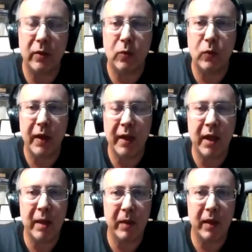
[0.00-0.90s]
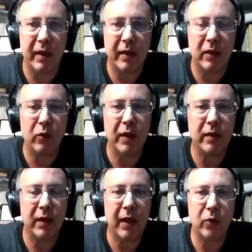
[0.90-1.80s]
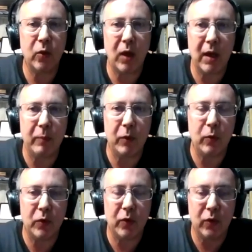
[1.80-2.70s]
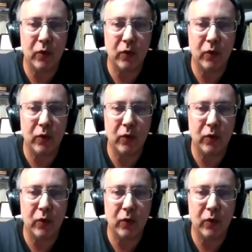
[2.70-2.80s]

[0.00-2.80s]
un esquema que está orientado a la producción